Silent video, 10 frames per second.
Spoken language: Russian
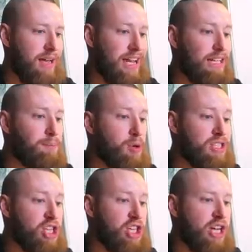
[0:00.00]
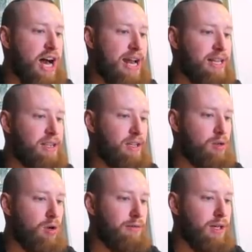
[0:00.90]
Это просто шикарная
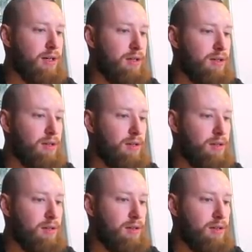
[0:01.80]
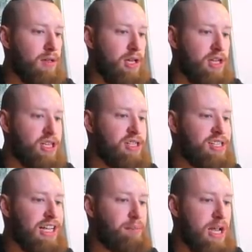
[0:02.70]
торговля.
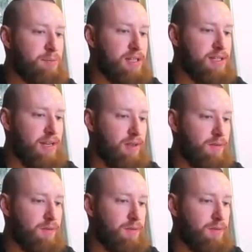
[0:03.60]
65%.